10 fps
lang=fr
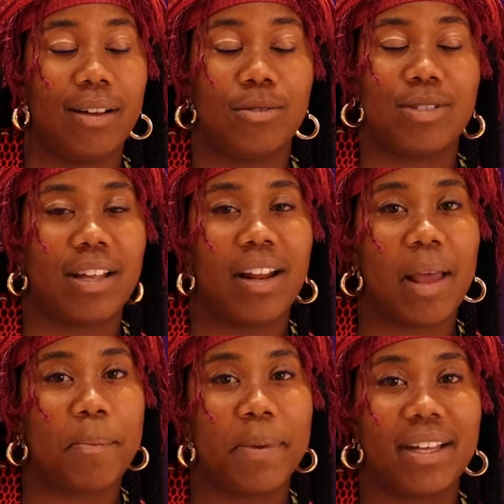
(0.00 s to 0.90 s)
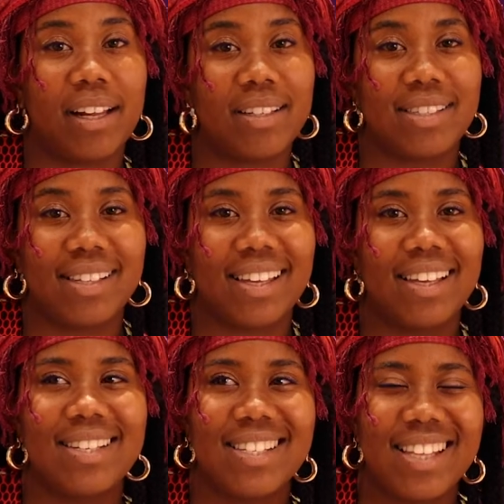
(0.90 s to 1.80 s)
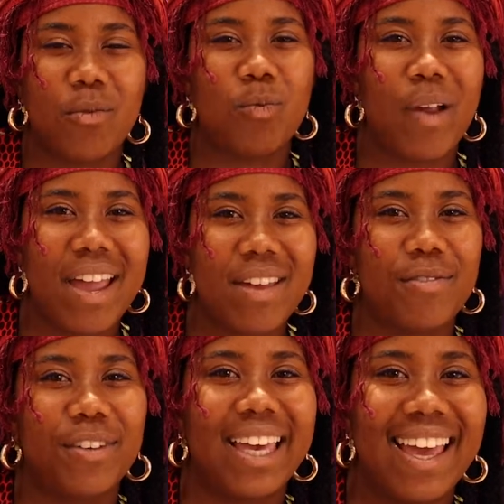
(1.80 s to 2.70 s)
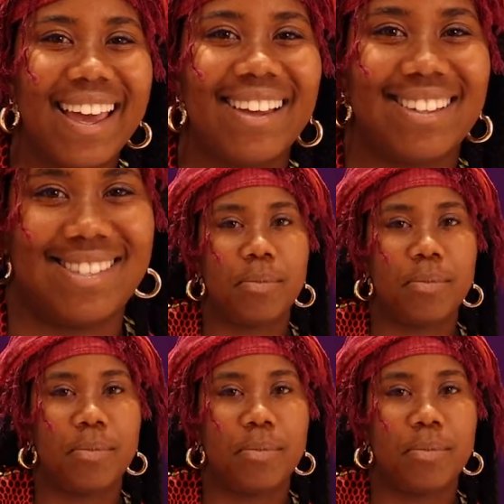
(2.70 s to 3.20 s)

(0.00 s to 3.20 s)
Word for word: Stade olympique des rave kings.